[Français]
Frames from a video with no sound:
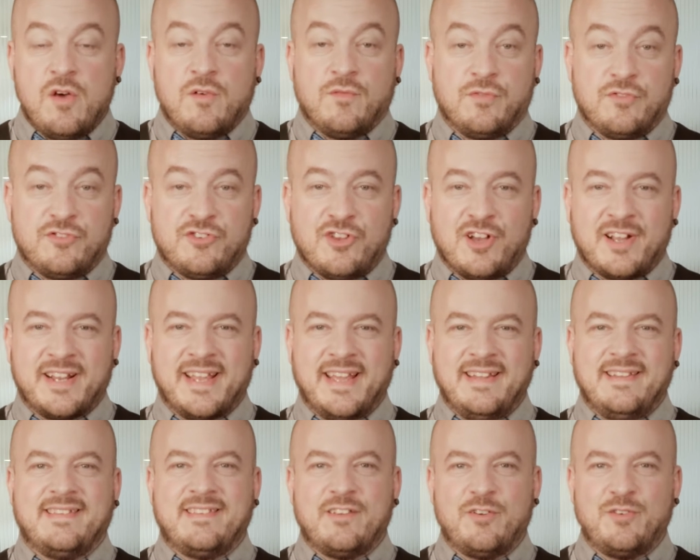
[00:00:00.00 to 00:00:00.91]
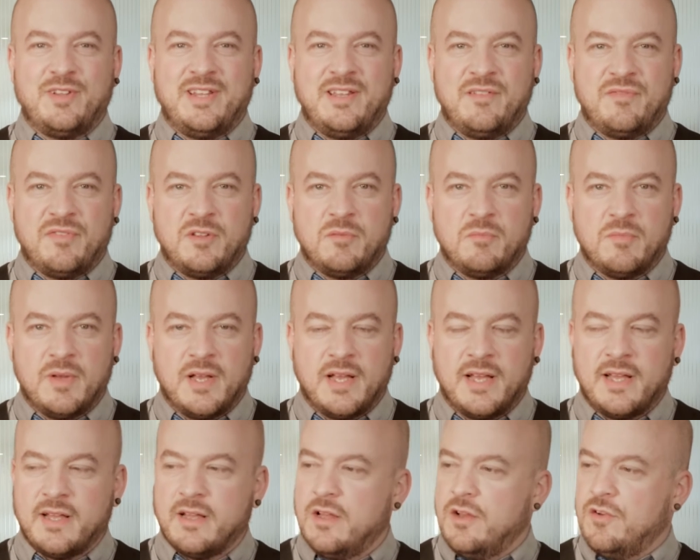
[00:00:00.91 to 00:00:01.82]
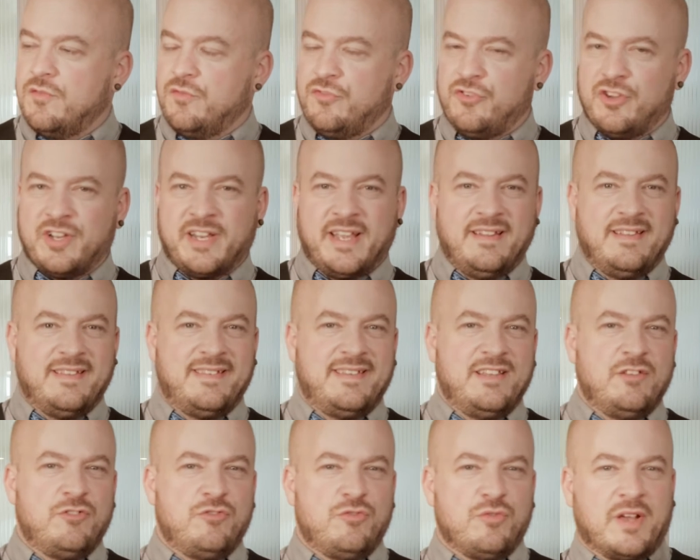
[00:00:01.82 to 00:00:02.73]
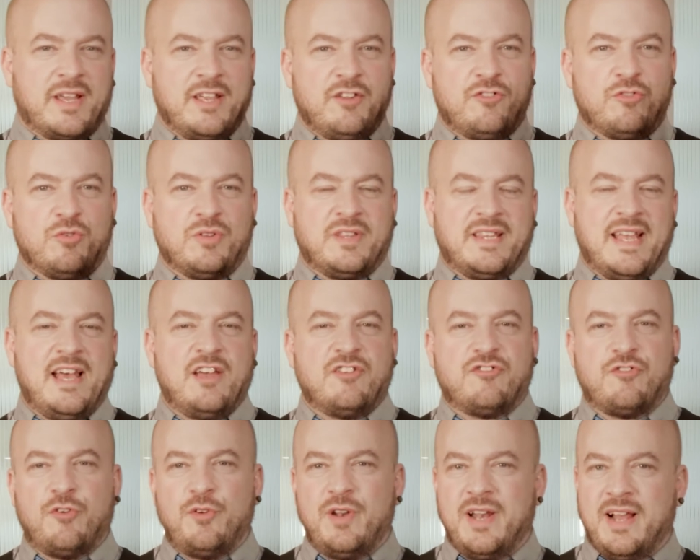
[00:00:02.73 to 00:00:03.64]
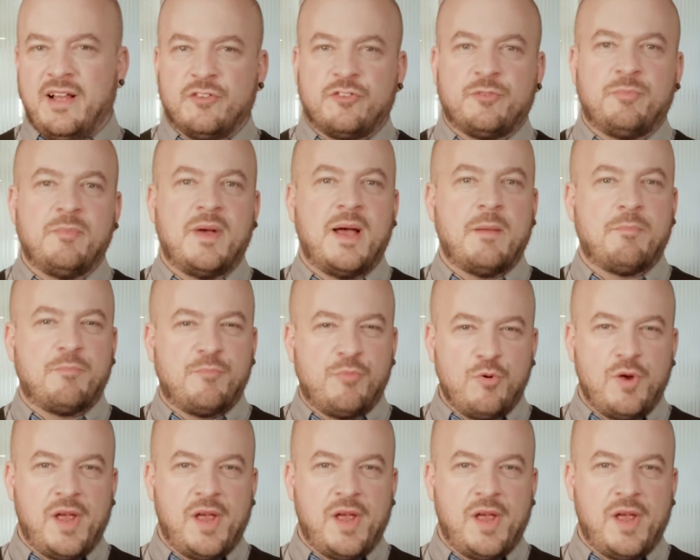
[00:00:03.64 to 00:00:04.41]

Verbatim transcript: Vous organisez un événement, vous organisez du réseautage, un lancement, peu